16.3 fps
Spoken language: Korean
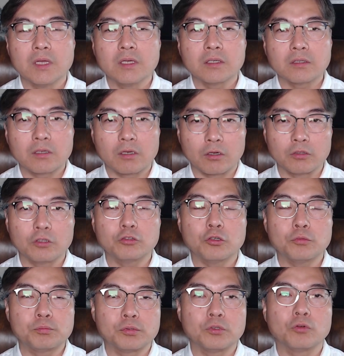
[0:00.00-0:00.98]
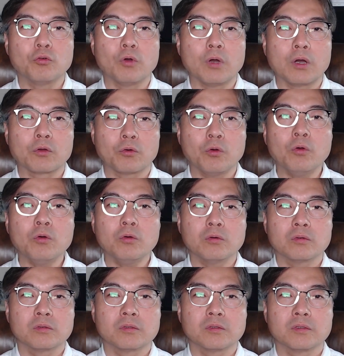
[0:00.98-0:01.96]
그런데도 불구하고
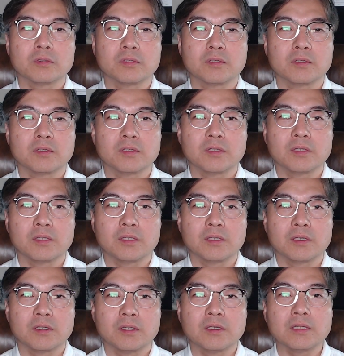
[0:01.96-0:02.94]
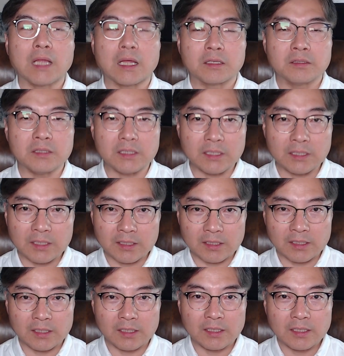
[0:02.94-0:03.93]
나는 이
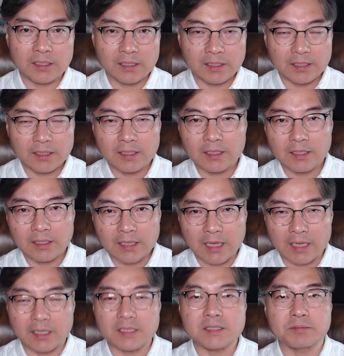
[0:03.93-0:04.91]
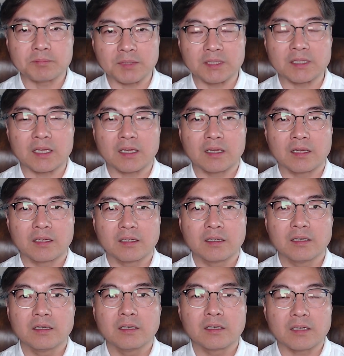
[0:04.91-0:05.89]
길을 가겠습니다.
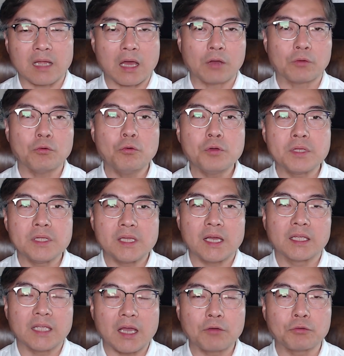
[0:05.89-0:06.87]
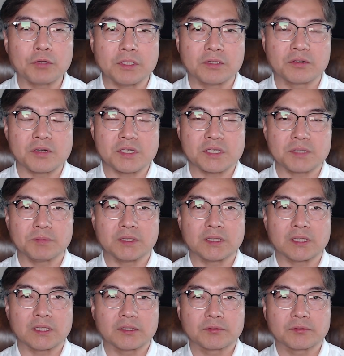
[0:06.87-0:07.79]
라고 이야기하고 있는 것입니다.